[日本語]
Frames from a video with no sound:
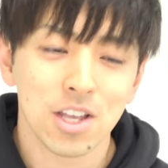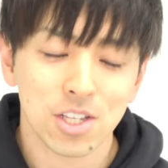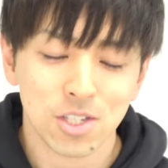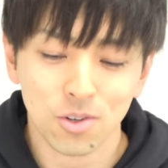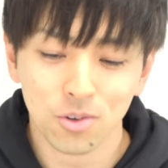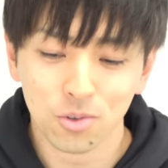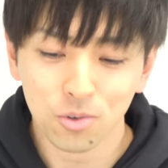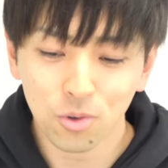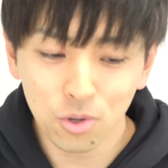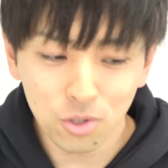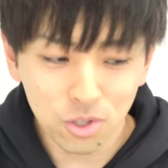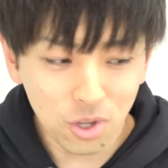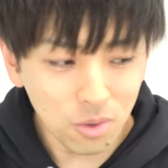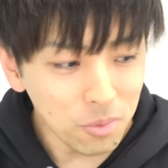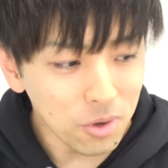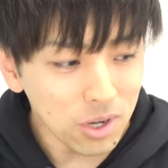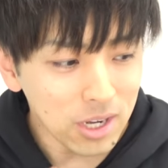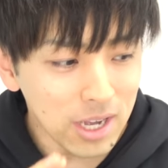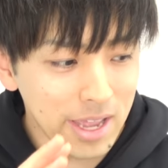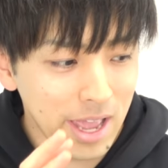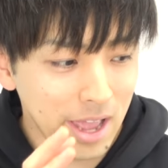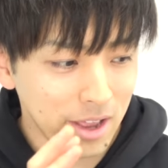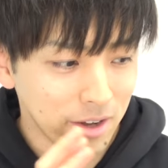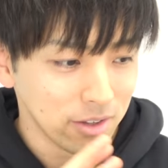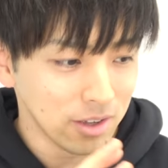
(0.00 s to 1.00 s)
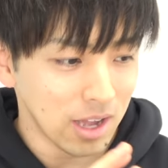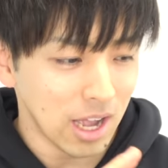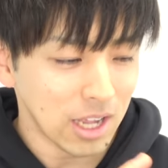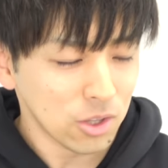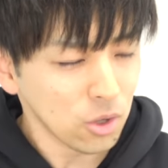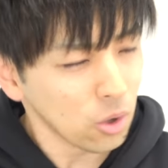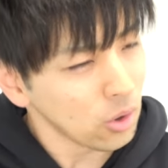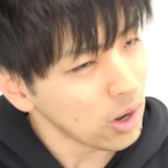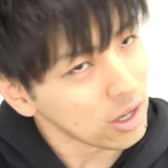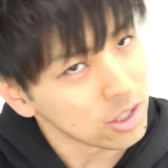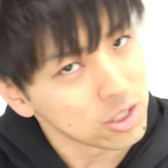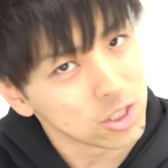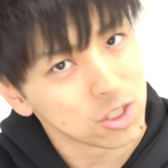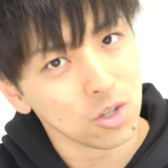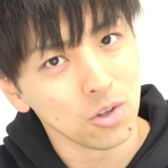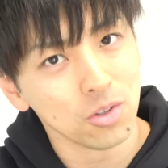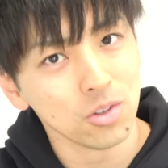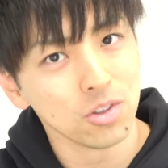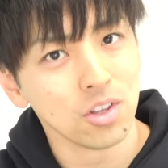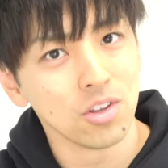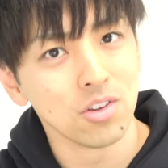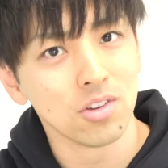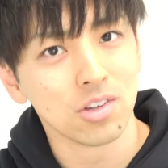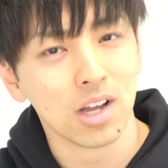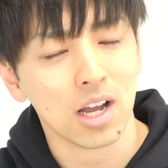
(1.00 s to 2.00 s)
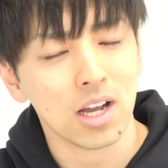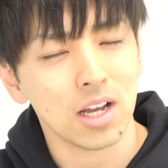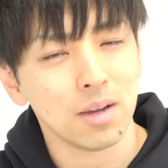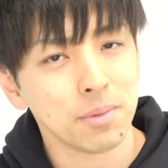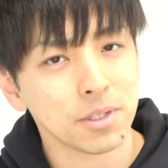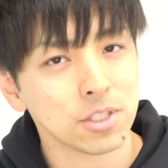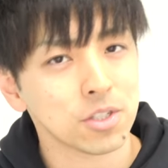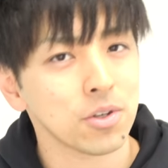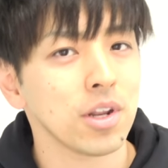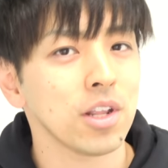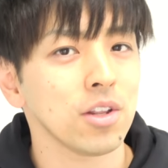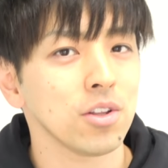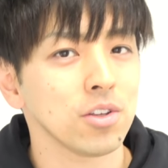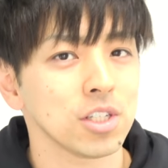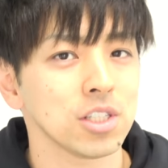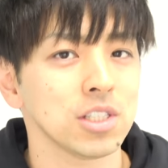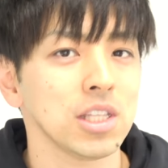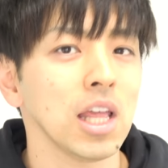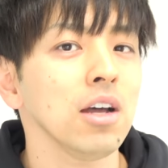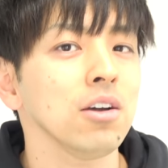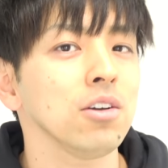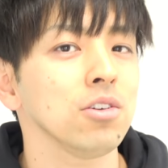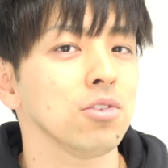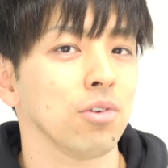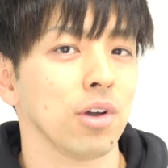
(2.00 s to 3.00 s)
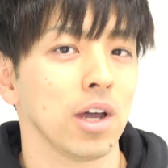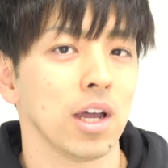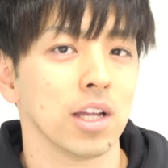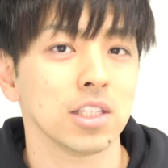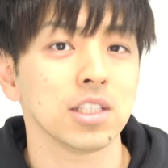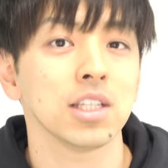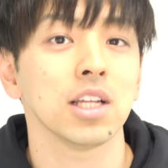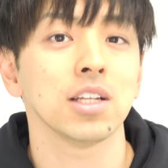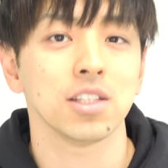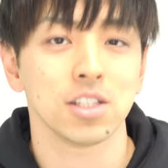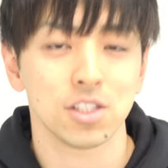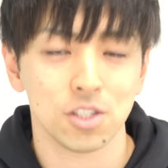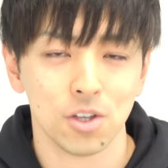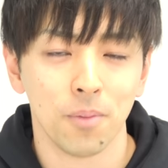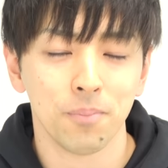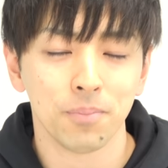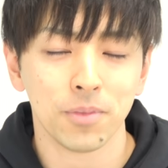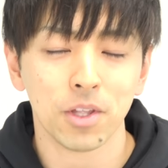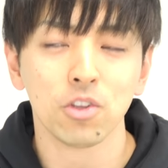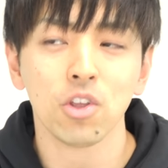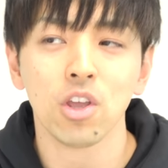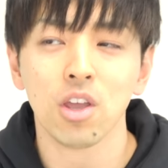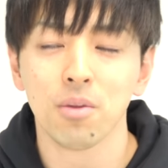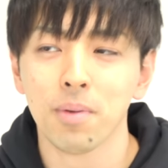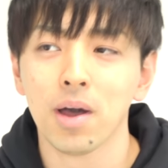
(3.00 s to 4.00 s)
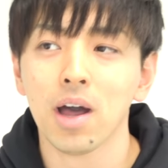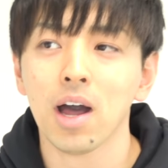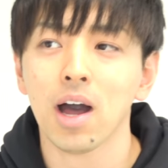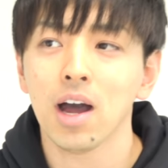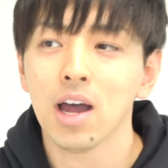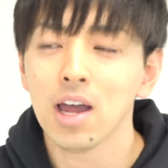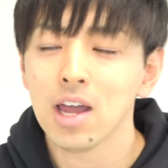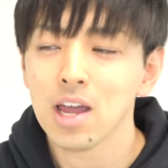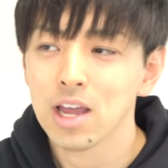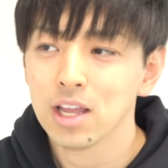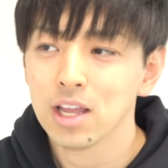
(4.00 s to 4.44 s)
その子供がやるアトラクションというか、まあそれのスタッフとかやってたんですよ。例えば、